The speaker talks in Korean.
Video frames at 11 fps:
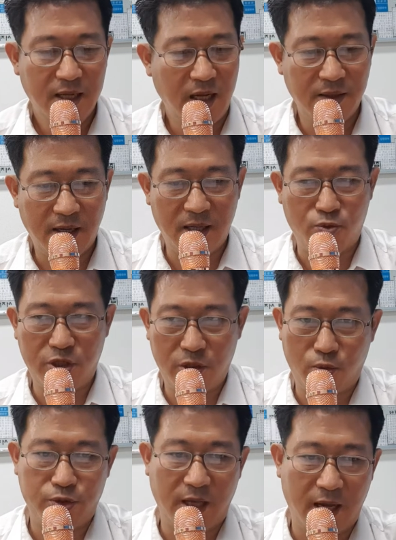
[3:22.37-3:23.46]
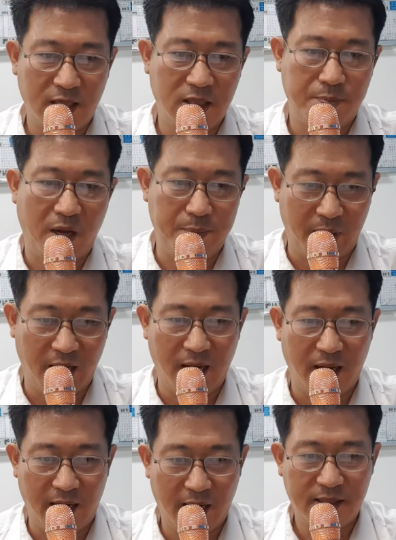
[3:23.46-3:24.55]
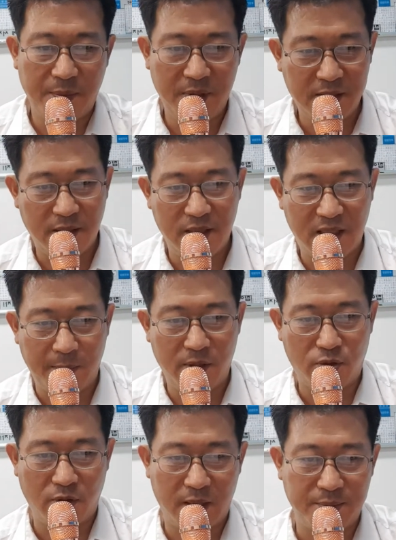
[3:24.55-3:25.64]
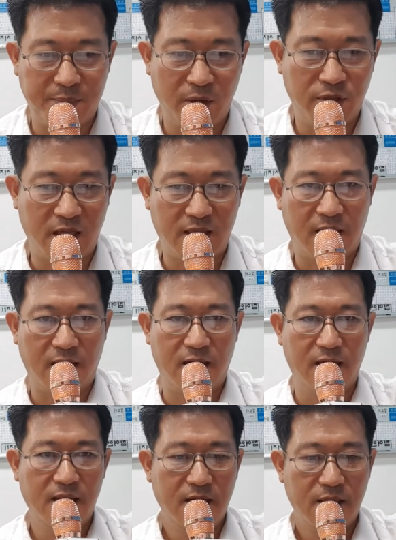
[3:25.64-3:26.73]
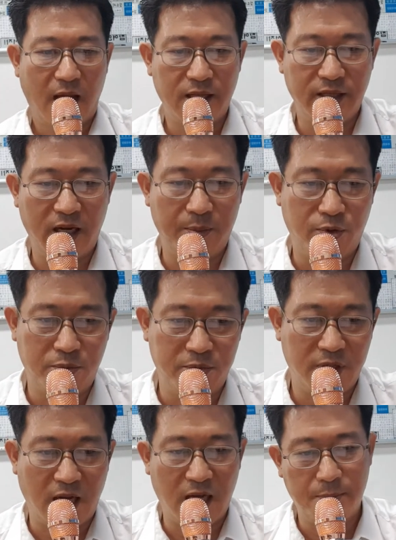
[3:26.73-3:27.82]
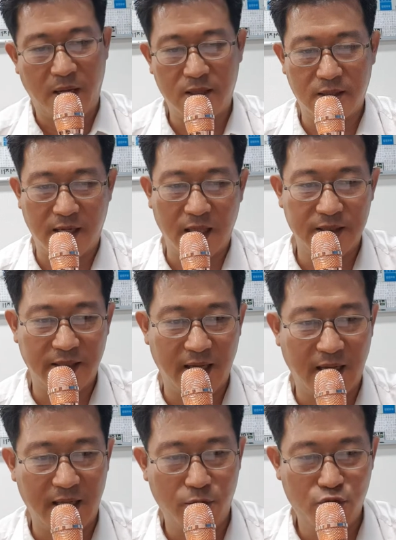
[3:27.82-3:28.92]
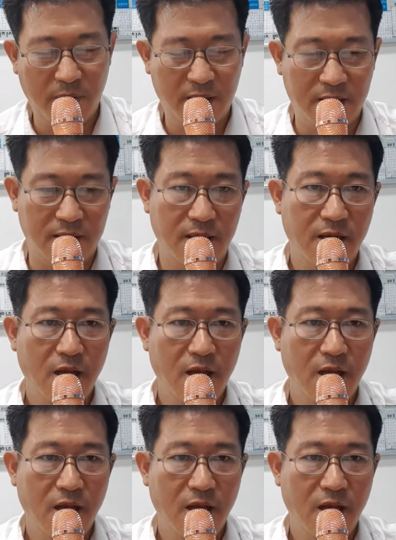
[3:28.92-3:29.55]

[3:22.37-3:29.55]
옛날에는 99세까지 팔팔하게 살면서 2, 3일 동안 병원에 있다가 하늘의 부름을 받아서 갔는데 요즘에는